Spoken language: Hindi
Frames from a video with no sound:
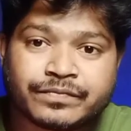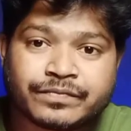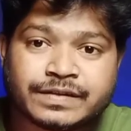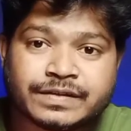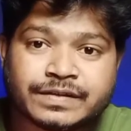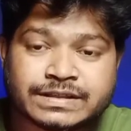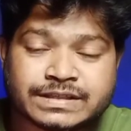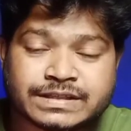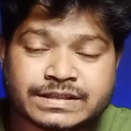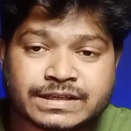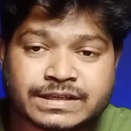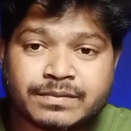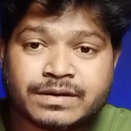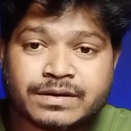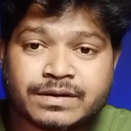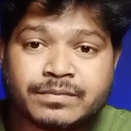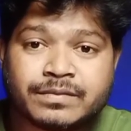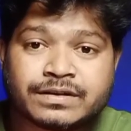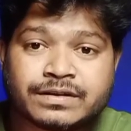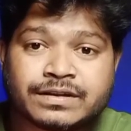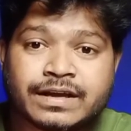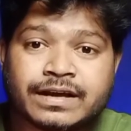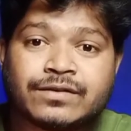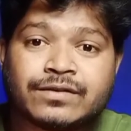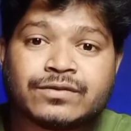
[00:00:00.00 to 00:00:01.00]
जैसे कि मैंने
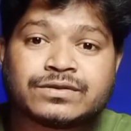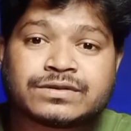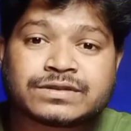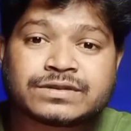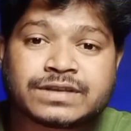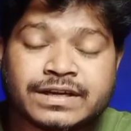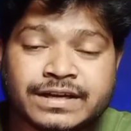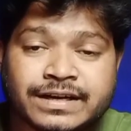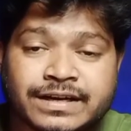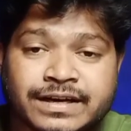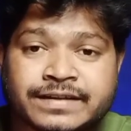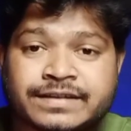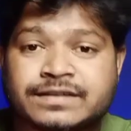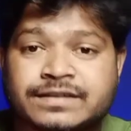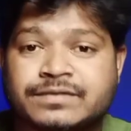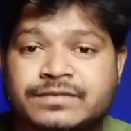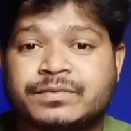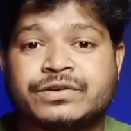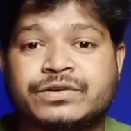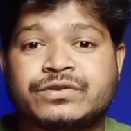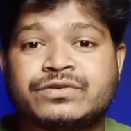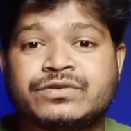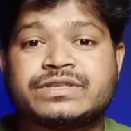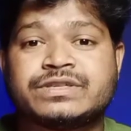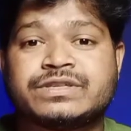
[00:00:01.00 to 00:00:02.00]
बताया उसके रिलेटेड
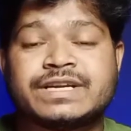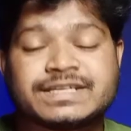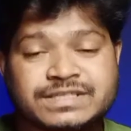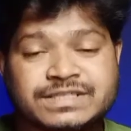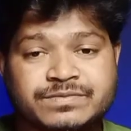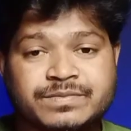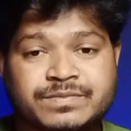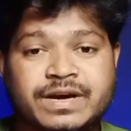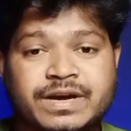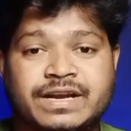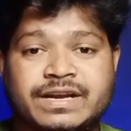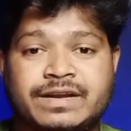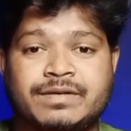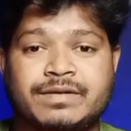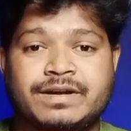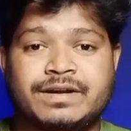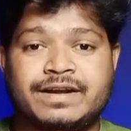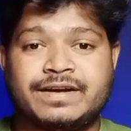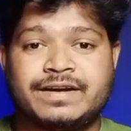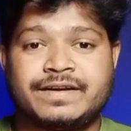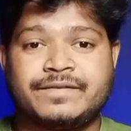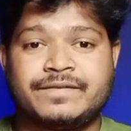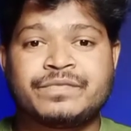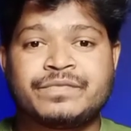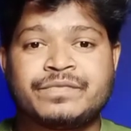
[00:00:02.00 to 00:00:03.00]
वीडियो नेक्स्ट में आने वाला
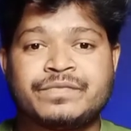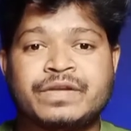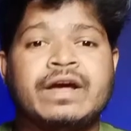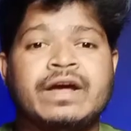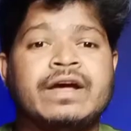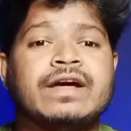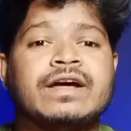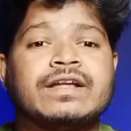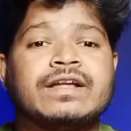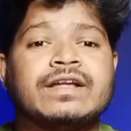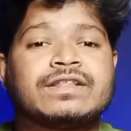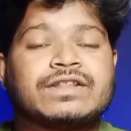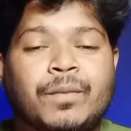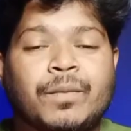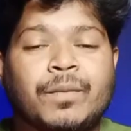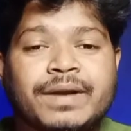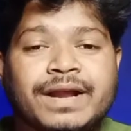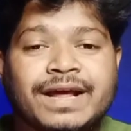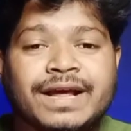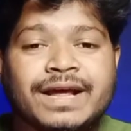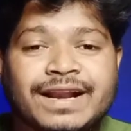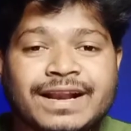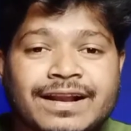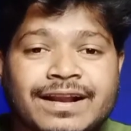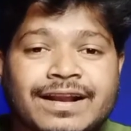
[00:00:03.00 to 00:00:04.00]
है
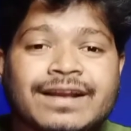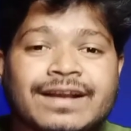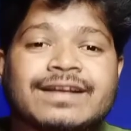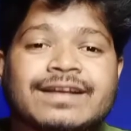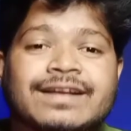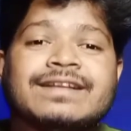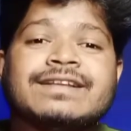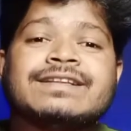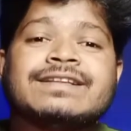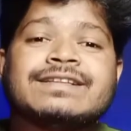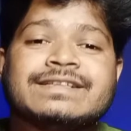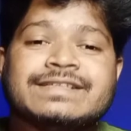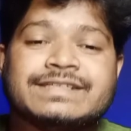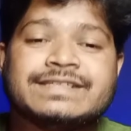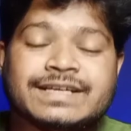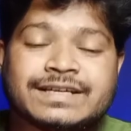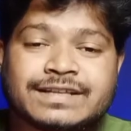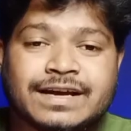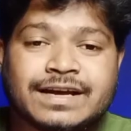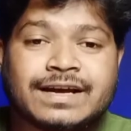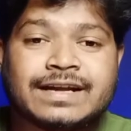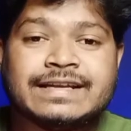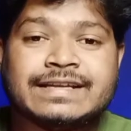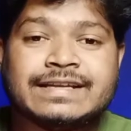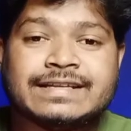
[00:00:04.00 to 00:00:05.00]
थमनेल
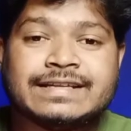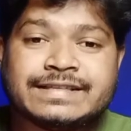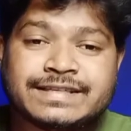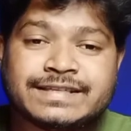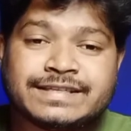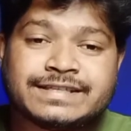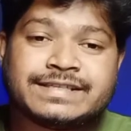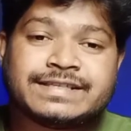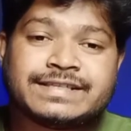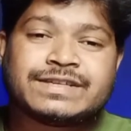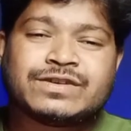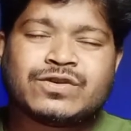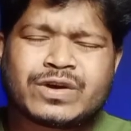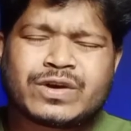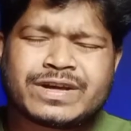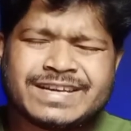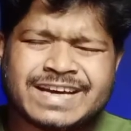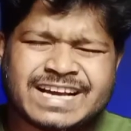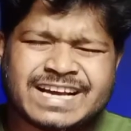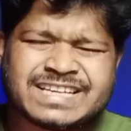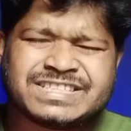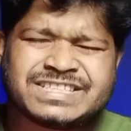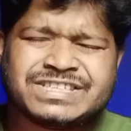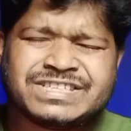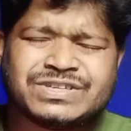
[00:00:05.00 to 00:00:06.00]
ज़्यादा इंटरेस्टिंग और
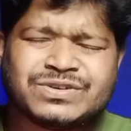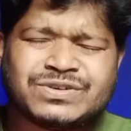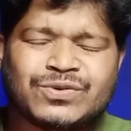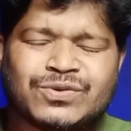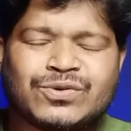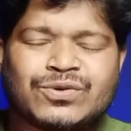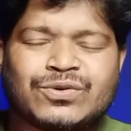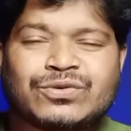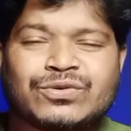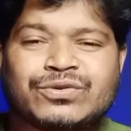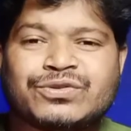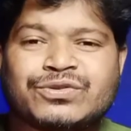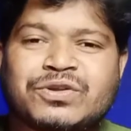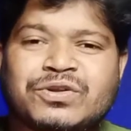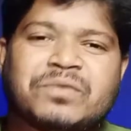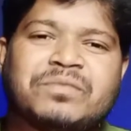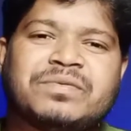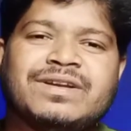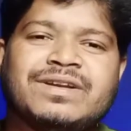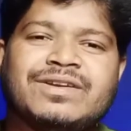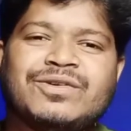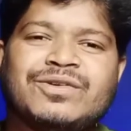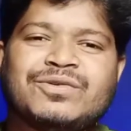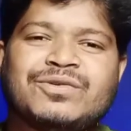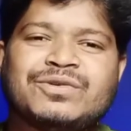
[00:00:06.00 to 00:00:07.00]
कैची हो
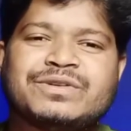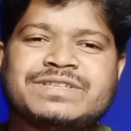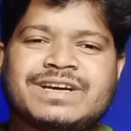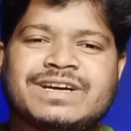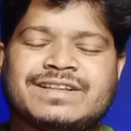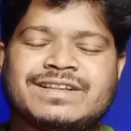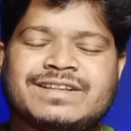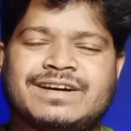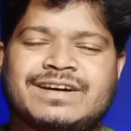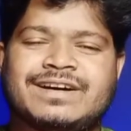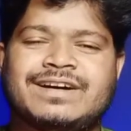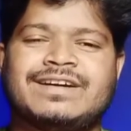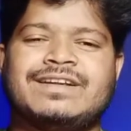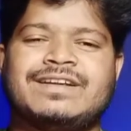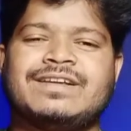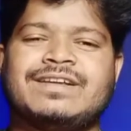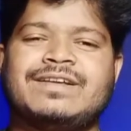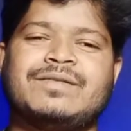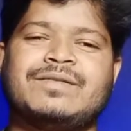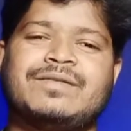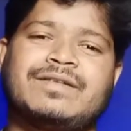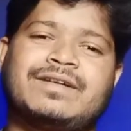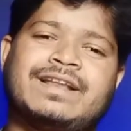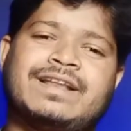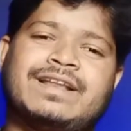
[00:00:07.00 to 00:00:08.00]
तभी लोग ज़्यादा
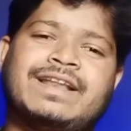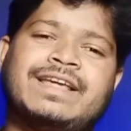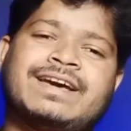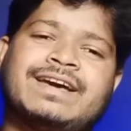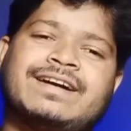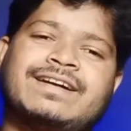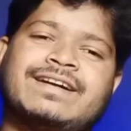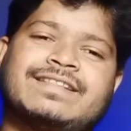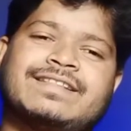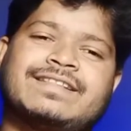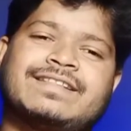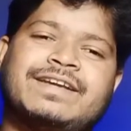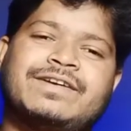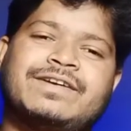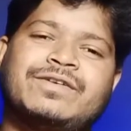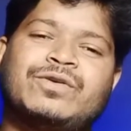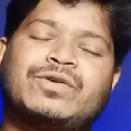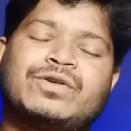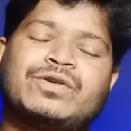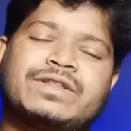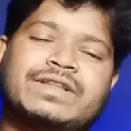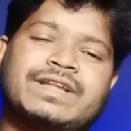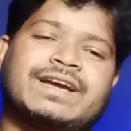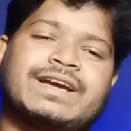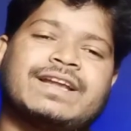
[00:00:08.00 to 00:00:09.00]
क्लिक करते हैं
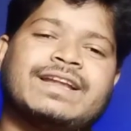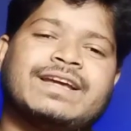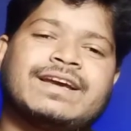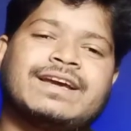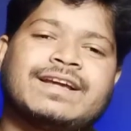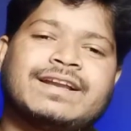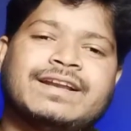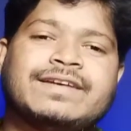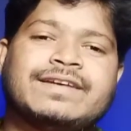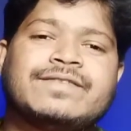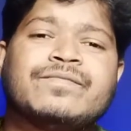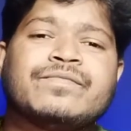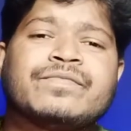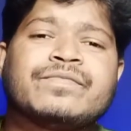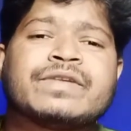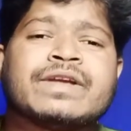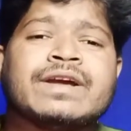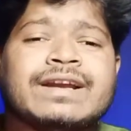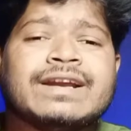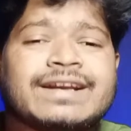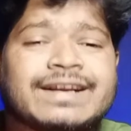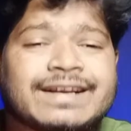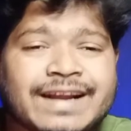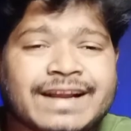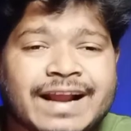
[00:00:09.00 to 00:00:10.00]
और देखने के लिए
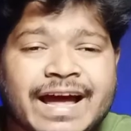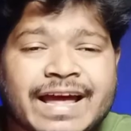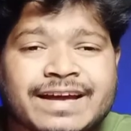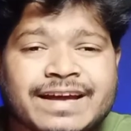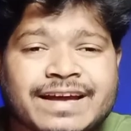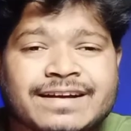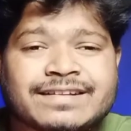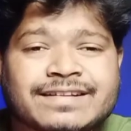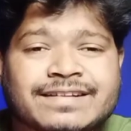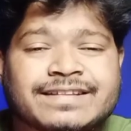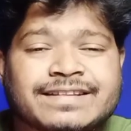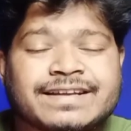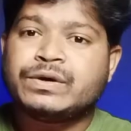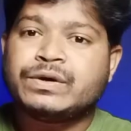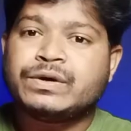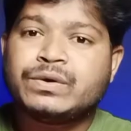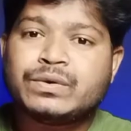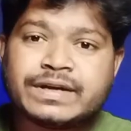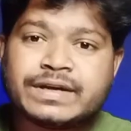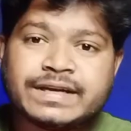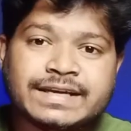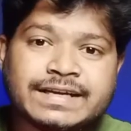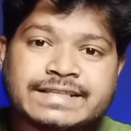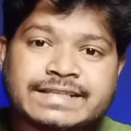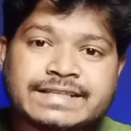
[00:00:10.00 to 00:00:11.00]
ट्राई करते हैं
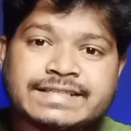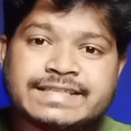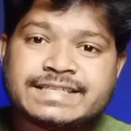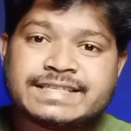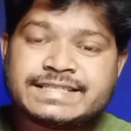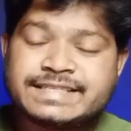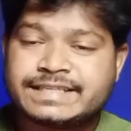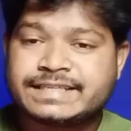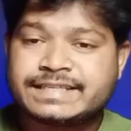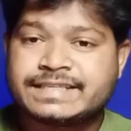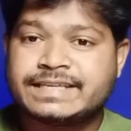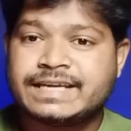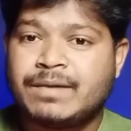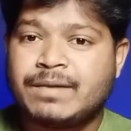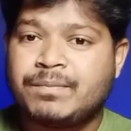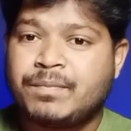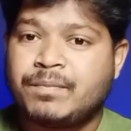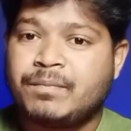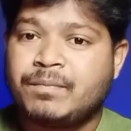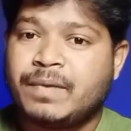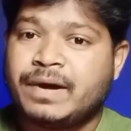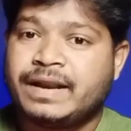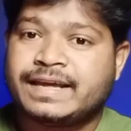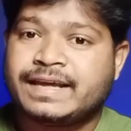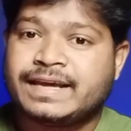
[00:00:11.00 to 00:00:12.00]
क्योंकि जैसे कि आप
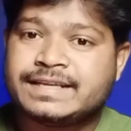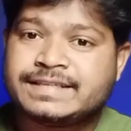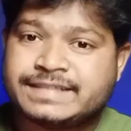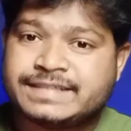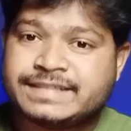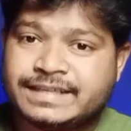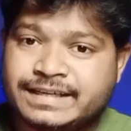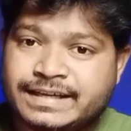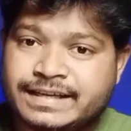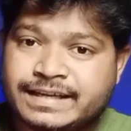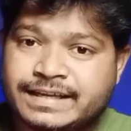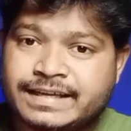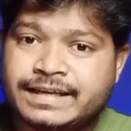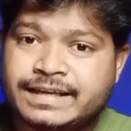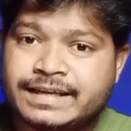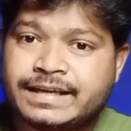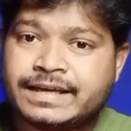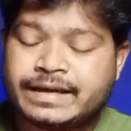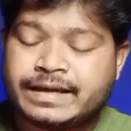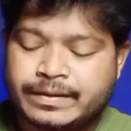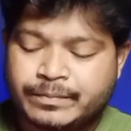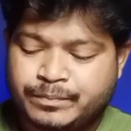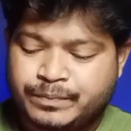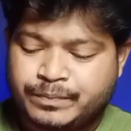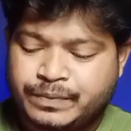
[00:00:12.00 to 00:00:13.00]
मान के चलिए कि
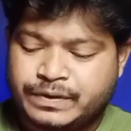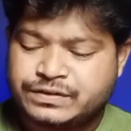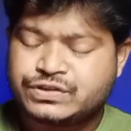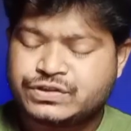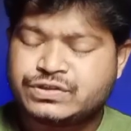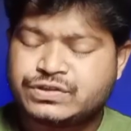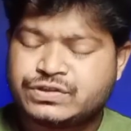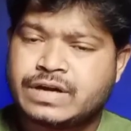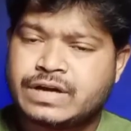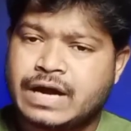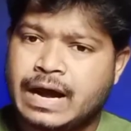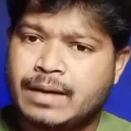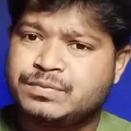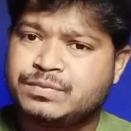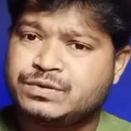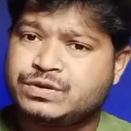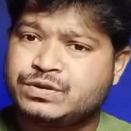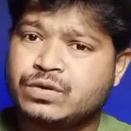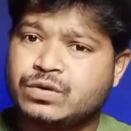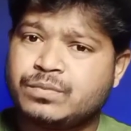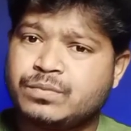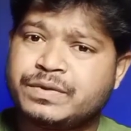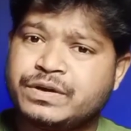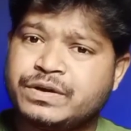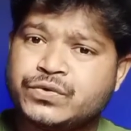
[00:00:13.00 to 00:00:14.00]
इम्प्रेशन आप
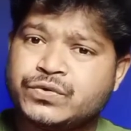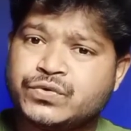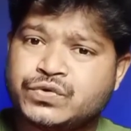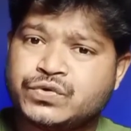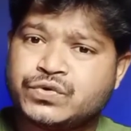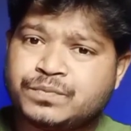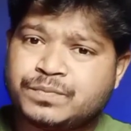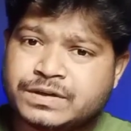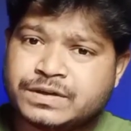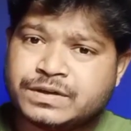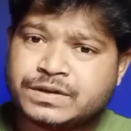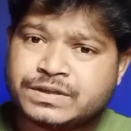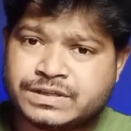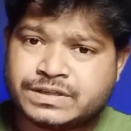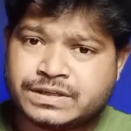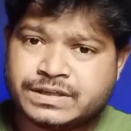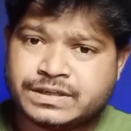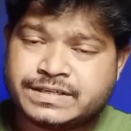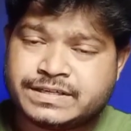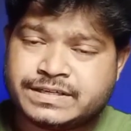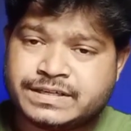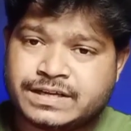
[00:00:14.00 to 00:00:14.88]
जब भी यूट्यूब पर चले